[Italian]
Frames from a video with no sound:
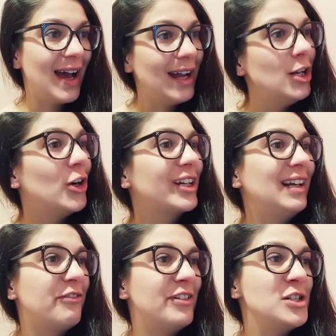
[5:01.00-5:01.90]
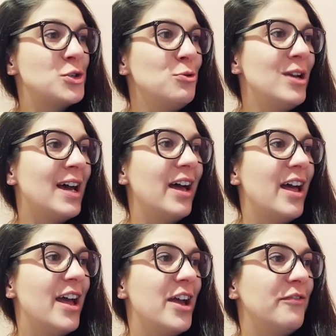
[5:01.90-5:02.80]
Allora la fanciulla
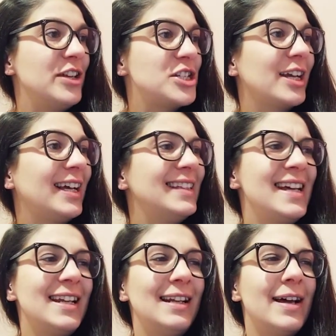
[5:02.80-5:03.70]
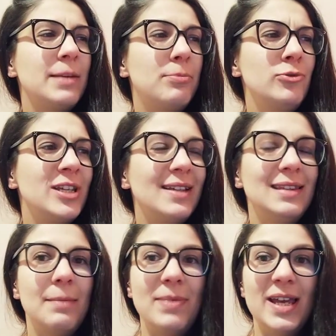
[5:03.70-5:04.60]
fece cadere la
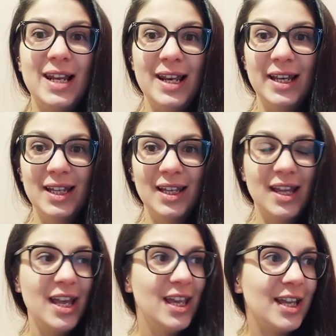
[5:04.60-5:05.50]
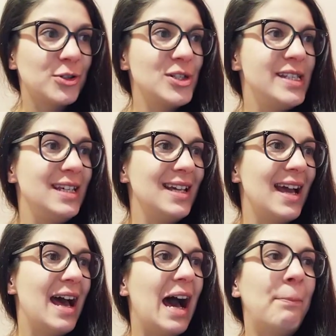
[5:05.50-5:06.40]
ripugnante pelle e così
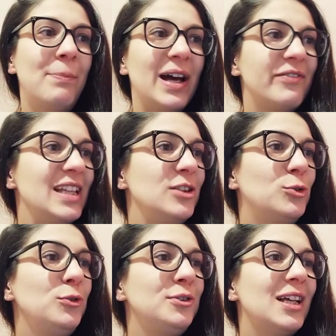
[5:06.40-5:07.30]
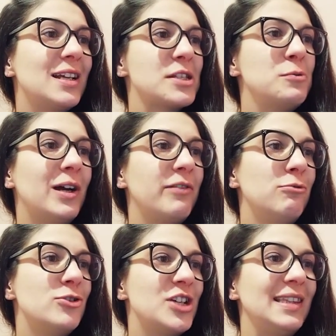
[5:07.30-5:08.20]
apparve in tutta la sua
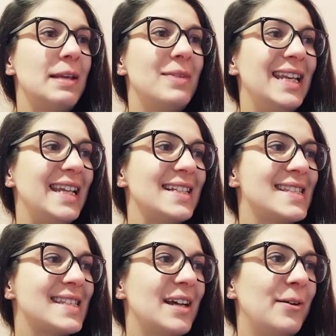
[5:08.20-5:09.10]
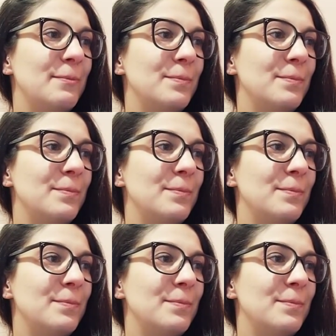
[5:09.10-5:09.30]
rifulgente bellezza.